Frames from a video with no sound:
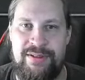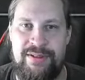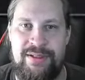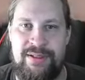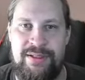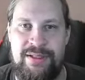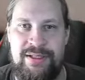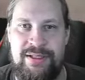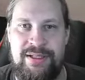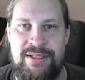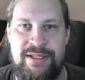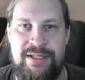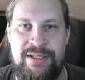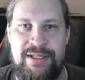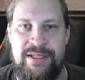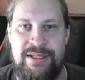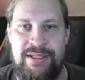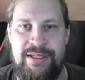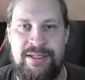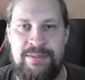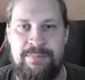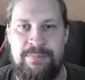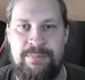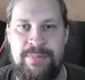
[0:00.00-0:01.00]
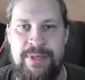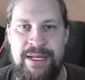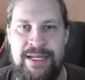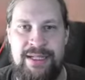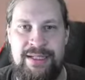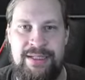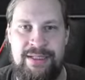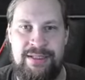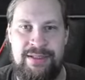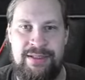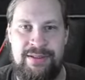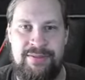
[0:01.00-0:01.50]
Okay,
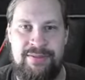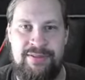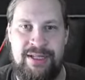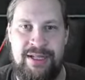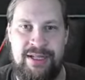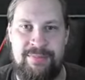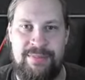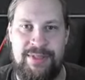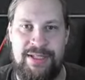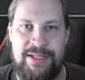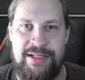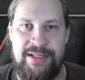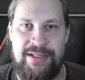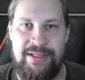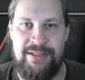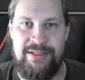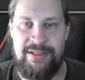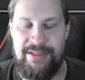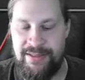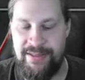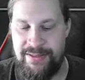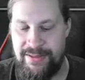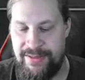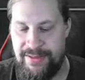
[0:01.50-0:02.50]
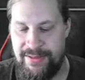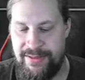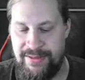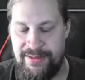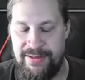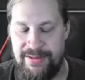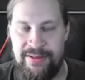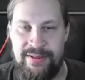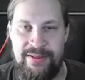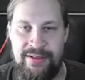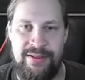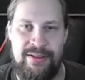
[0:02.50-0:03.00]
Battle. Wir haben dahinter
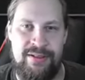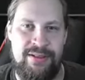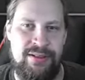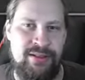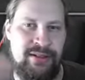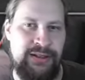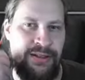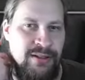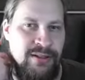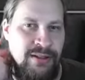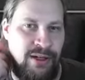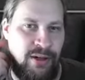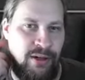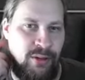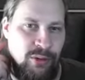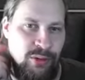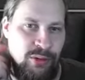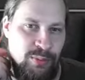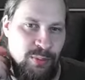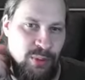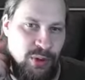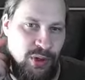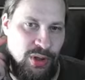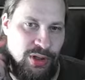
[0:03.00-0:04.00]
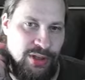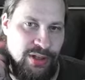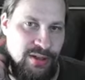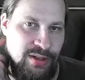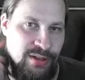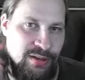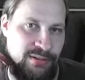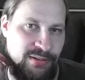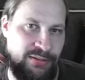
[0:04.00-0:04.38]
eine Old Border.